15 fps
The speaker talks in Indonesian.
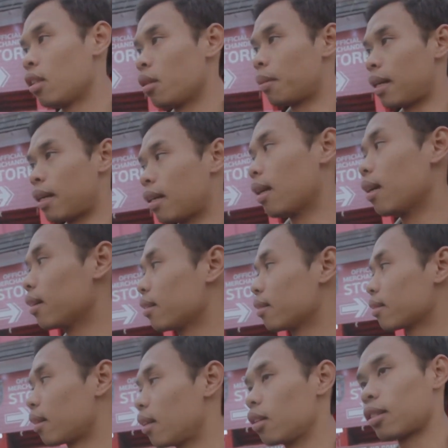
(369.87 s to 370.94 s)
lumayan ya
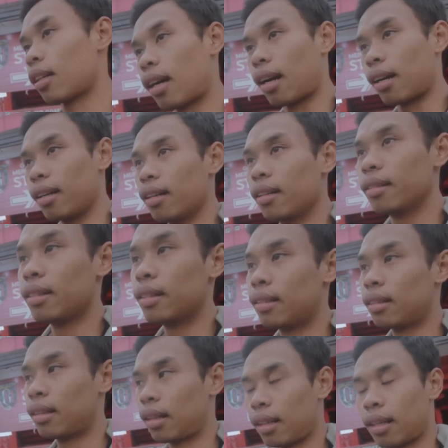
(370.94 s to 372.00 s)
kalau sekarang ya
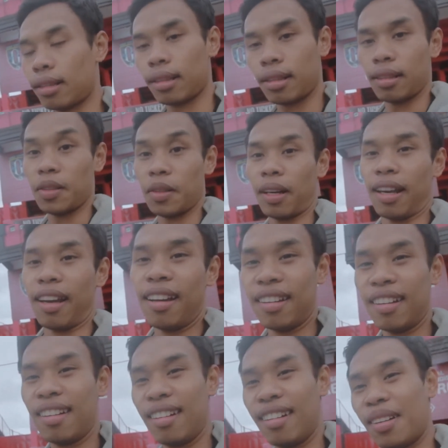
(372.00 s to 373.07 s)
agak segitu kayak
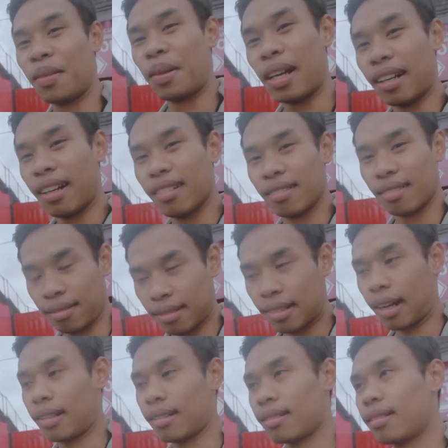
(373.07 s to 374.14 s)
lumayan ya